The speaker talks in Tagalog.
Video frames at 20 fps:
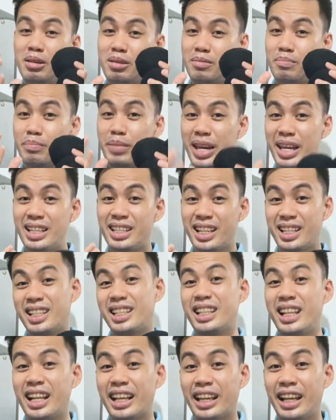medyas sa
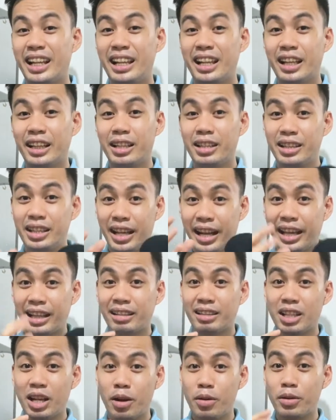nilagyan lang ng
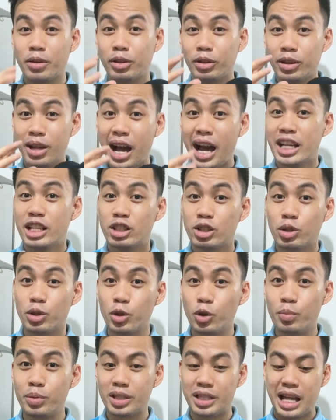direktang ice
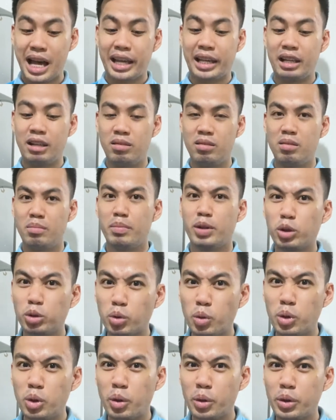cubes dahil
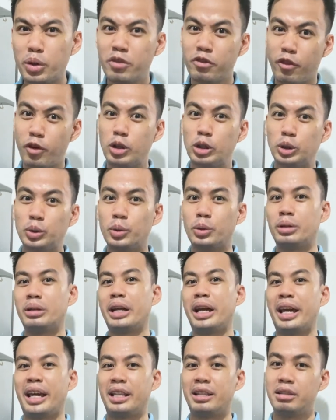matutunaw yun for sure
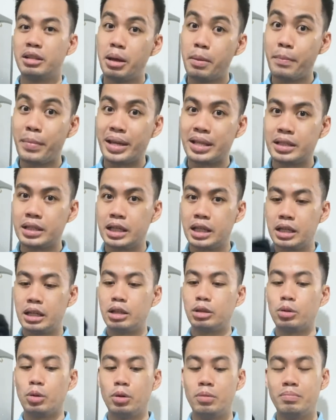and messy.
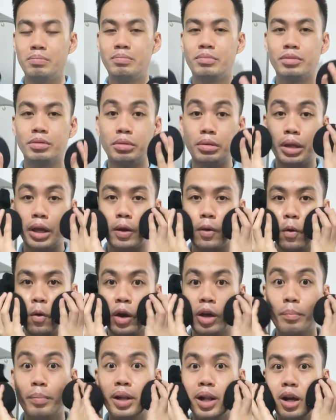Ito, hindi.
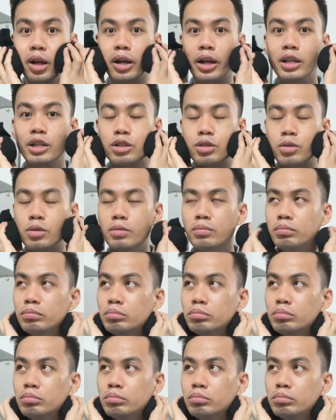Okay pa lang rice, no?